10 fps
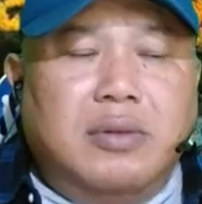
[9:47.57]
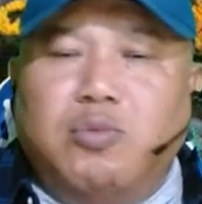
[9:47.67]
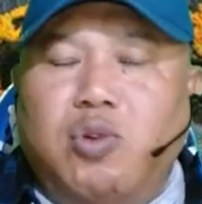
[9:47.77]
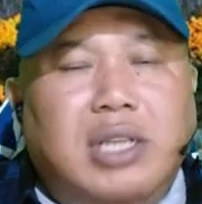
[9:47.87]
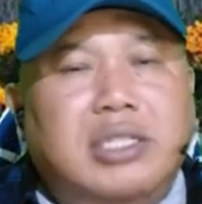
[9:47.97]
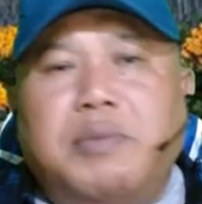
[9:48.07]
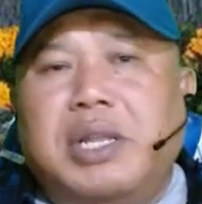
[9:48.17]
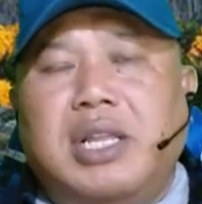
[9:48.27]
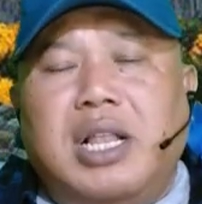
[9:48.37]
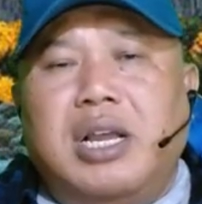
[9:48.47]
Buat
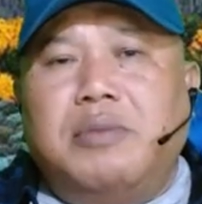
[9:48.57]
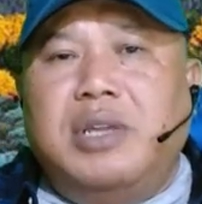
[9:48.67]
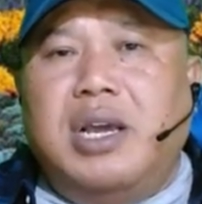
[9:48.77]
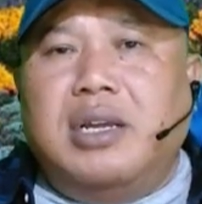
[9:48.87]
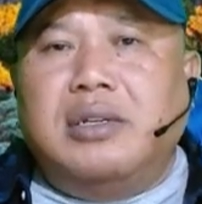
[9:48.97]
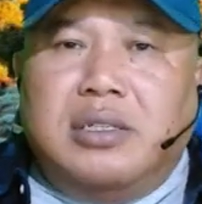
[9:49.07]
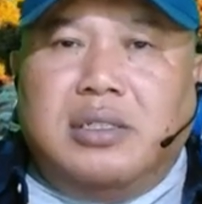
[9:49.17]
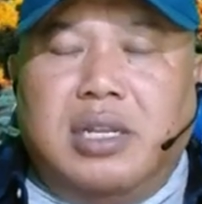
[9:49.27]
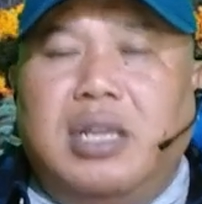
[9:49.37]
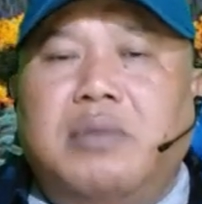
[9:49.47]
sahabat alam yang
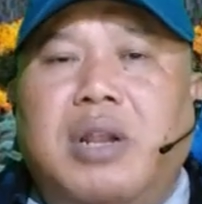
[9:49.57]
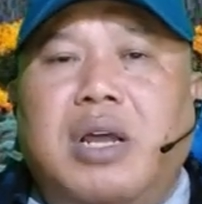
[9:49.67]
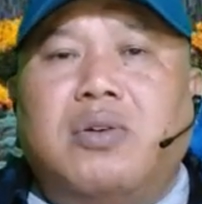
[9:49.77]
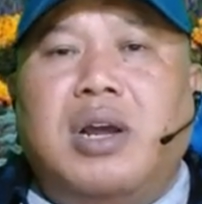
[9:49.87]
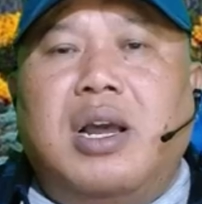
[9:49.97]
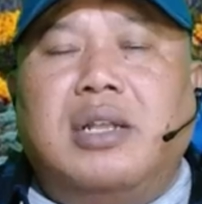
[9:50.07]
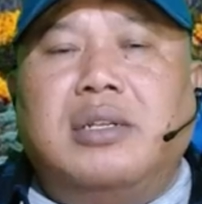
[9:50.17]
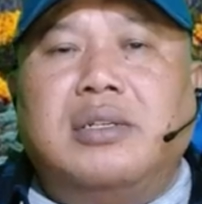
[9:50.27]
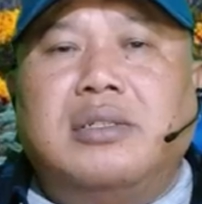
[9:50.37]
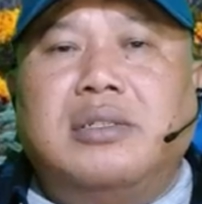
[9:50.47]
sering
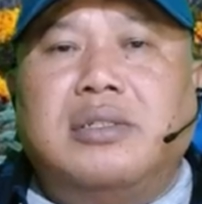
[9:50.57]
melakukan